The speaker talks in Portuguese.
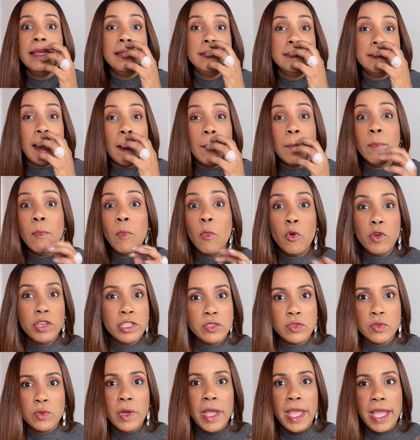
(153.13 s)
Tá
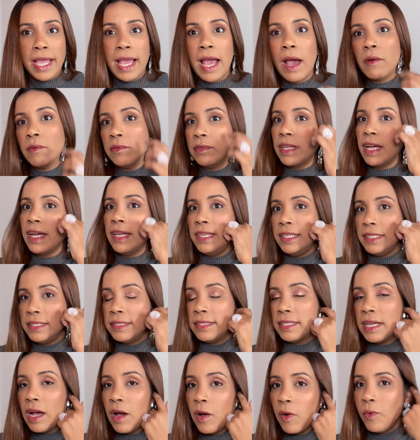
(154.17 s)
muito em alta.
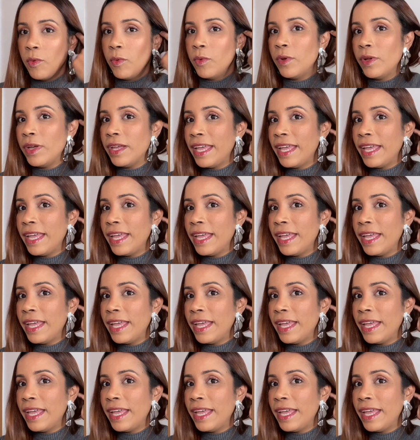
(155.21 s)
Então,